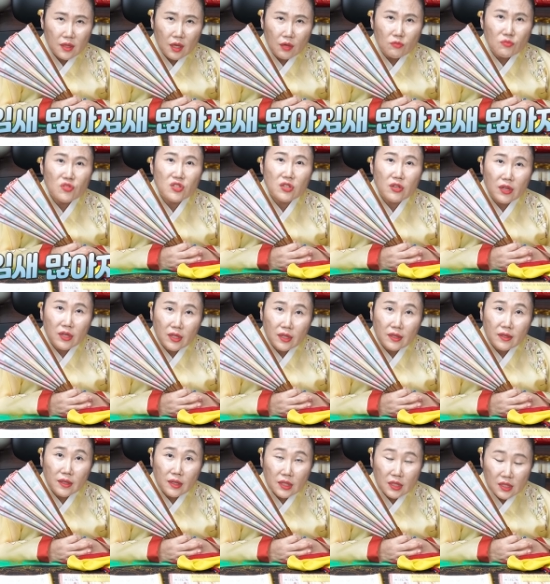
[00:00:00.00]
내가 움직여야
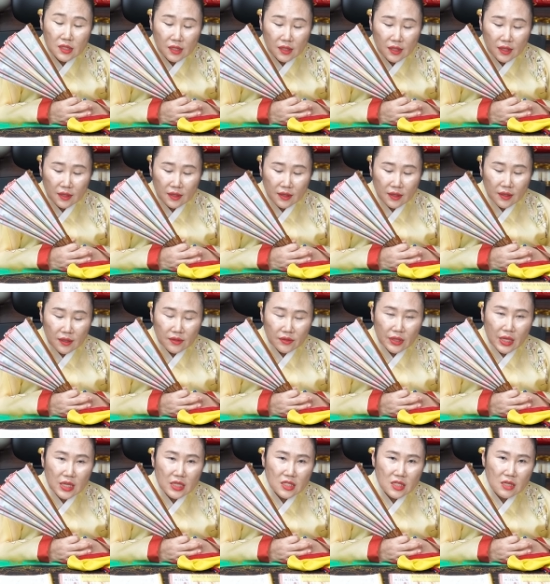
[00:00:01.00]
된다 그랬잖아.
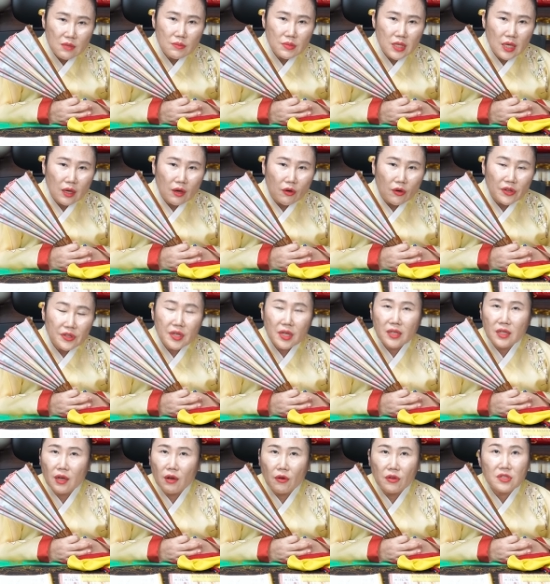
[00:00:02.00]
내 쓰임새가
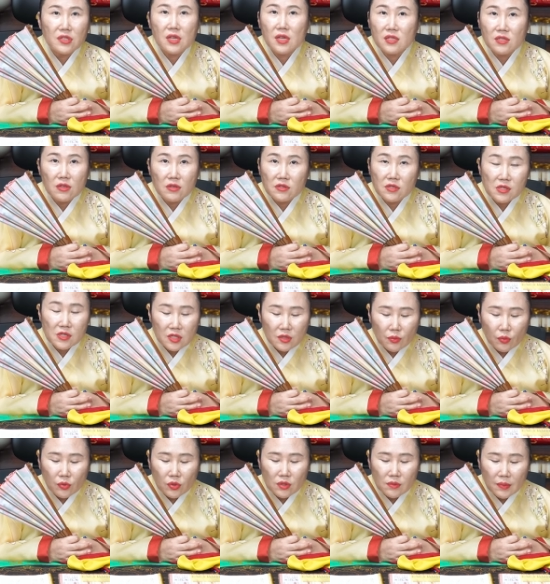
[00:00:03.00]
어디에다가 어떻게 쓰여질지
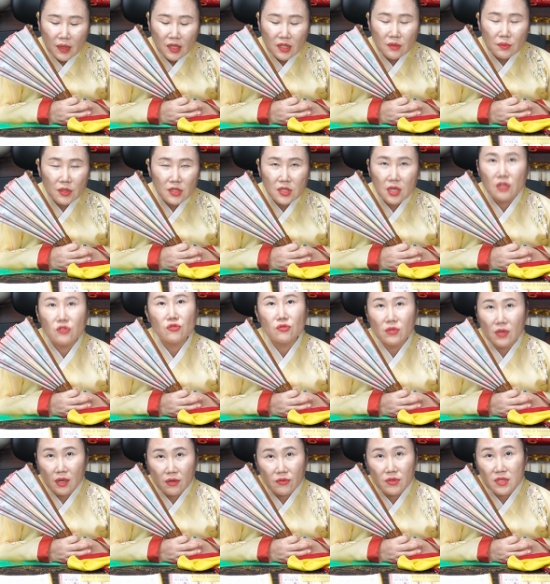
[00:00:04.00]
모를 만큼의 재주를
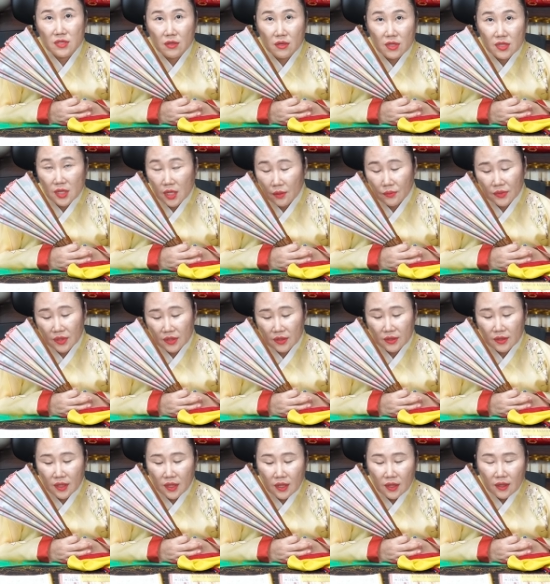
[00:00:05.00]
갖고 있어요. 이
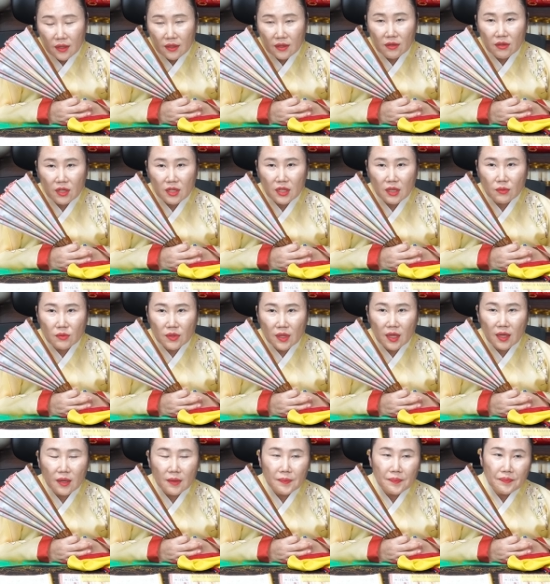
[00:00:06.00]
사람들은. 그렇기
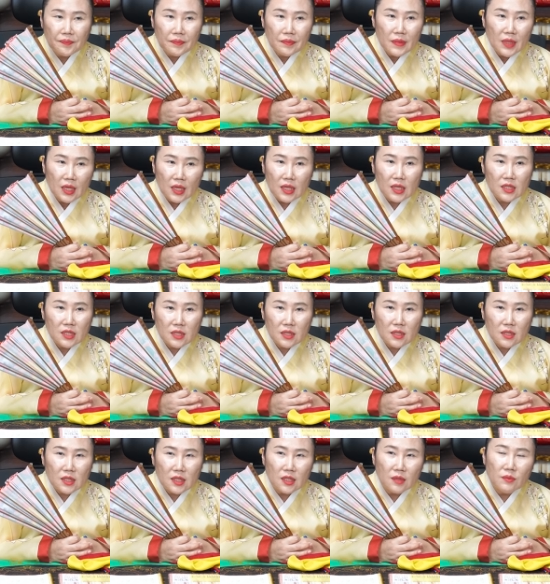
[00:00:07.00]
때문에 이
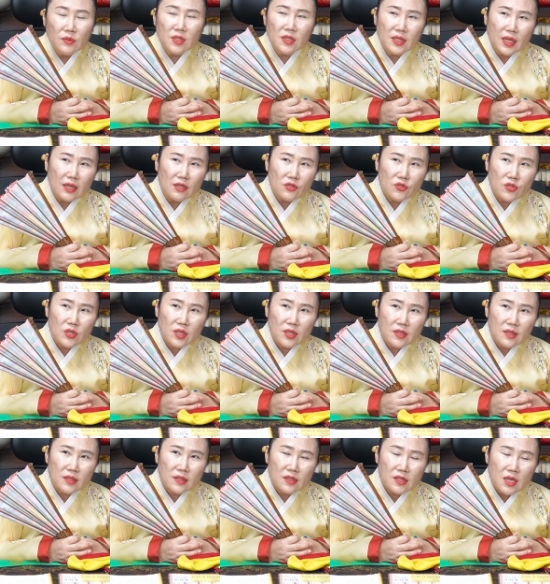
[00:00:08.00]
금을 다룰 수
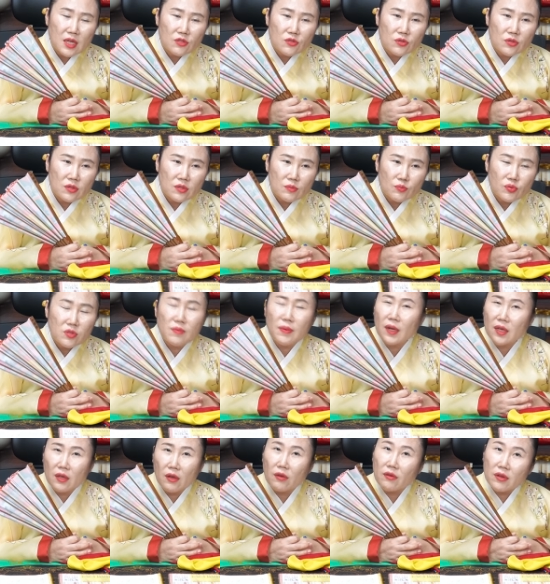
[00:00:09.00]
있는 재주는
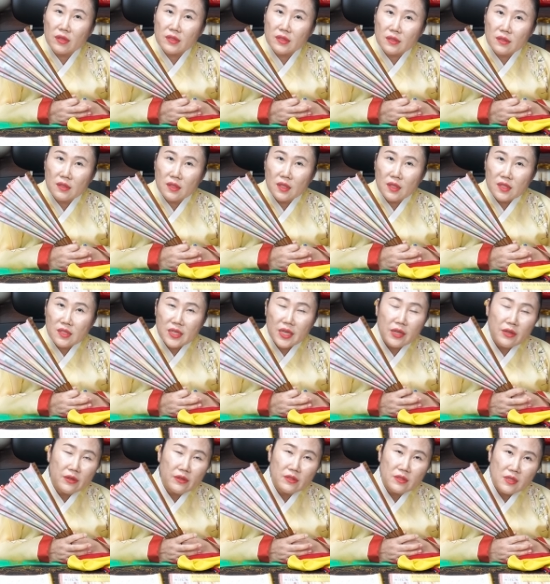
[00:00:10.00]
불밖에 없거든.
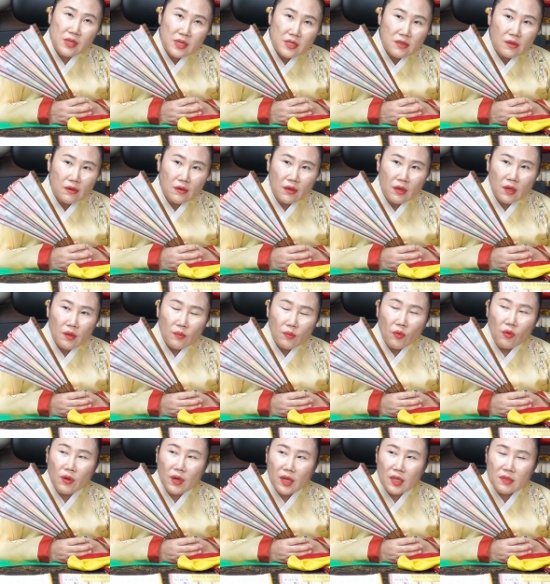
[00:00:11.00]
재련을 해서
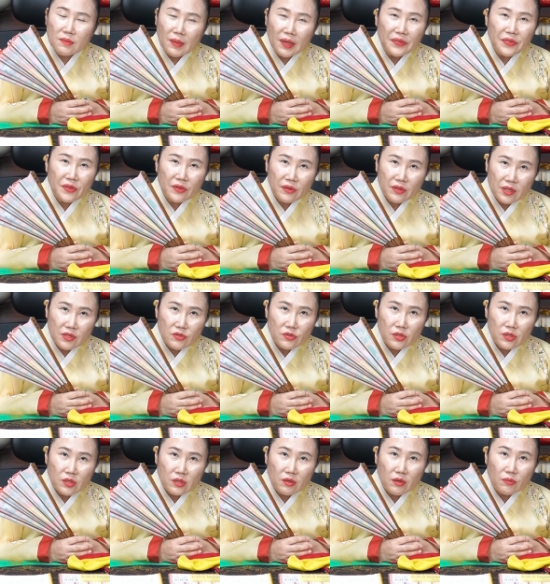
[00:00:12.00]
뭔가를 만들어낼 수
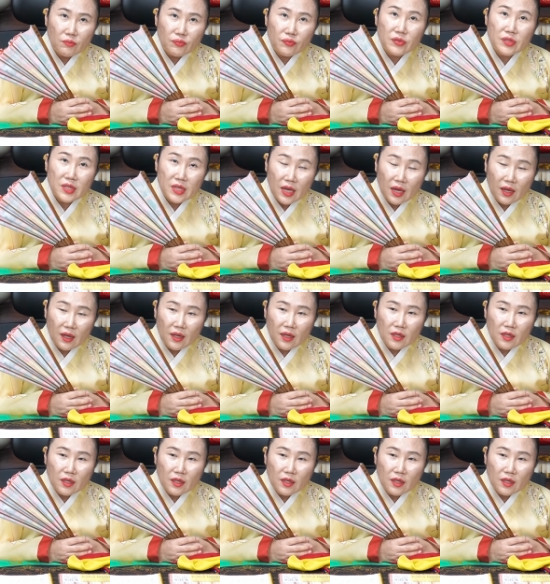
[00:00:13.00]
있는 건 불이야.